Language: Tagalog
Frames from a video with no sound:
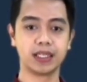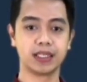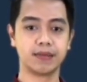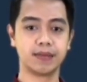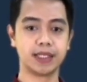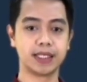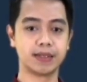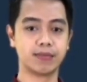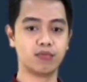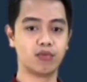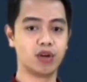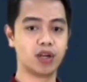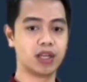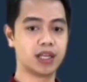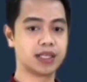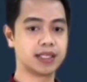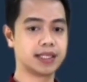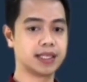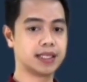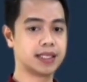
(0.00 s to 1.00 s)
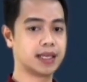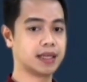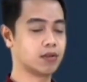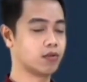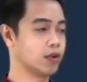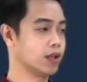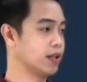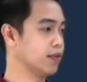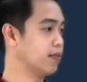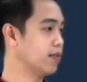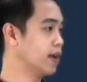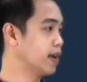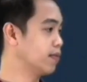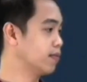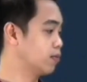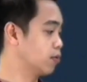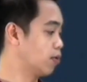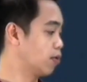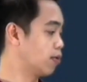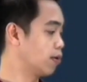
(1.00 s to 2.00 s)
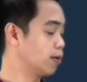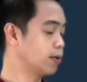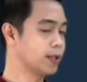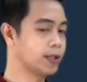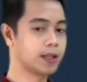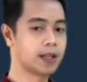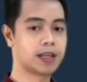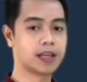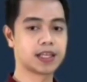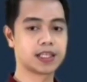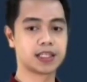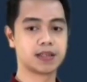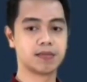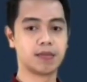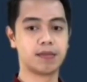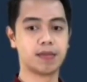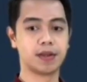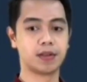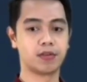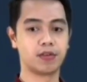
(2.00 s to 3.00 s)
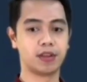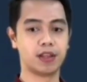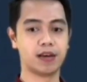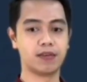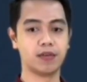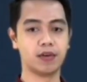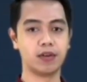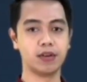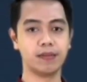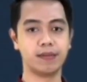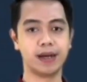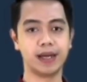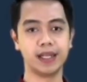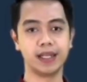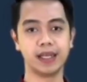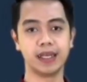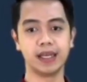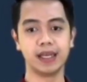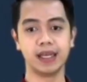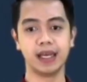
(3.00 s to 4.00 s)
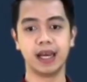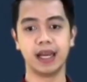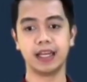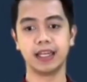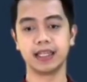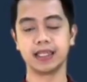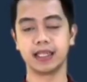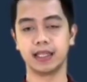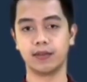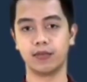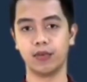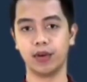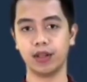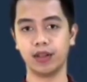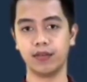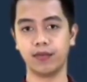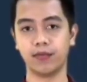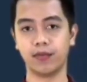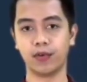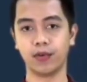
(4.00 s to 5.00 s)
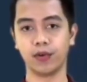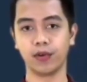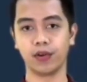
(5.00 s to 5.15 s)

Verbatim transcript: Sa may Zamboanga City ay 25 to 33 at sa may Metro Davao naman ay nasa 24